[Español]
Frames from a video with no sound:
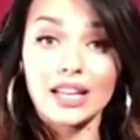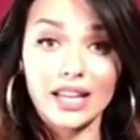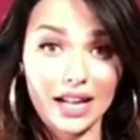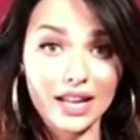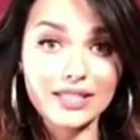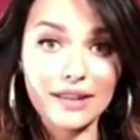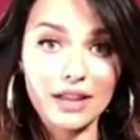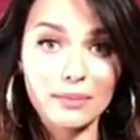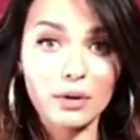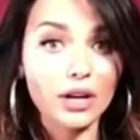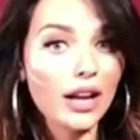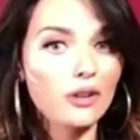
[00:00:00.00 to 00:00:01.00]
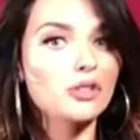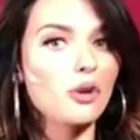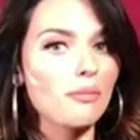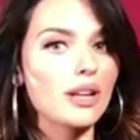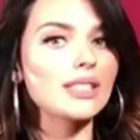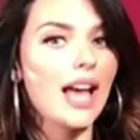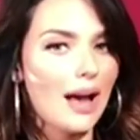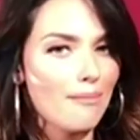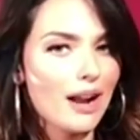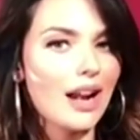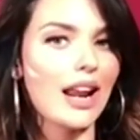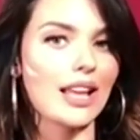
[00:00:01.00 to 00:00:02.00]
¿Quieren saber por qué los hombres
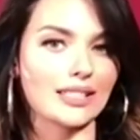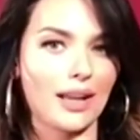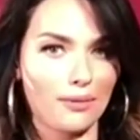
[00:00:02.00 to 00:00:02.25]
aman a las